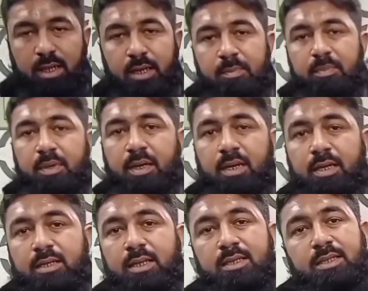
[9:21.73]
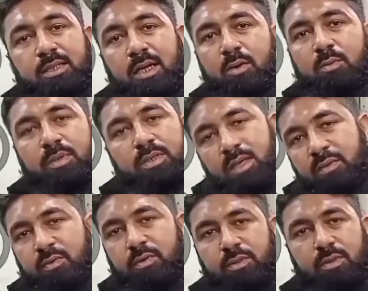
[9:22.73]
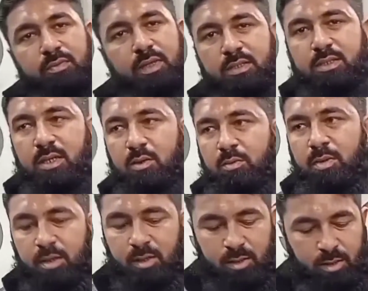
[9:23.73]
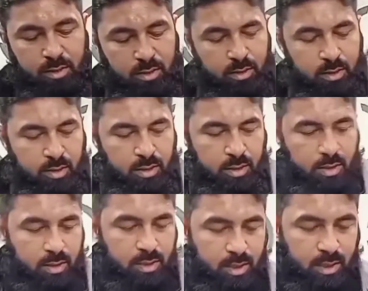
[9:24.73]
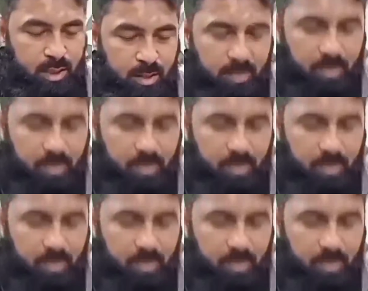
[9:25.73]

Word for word: रेट अपने लगे दस हज़ार रुपये सिर्फ और सिर्फ दस हज़ार रुपये अच्छा ये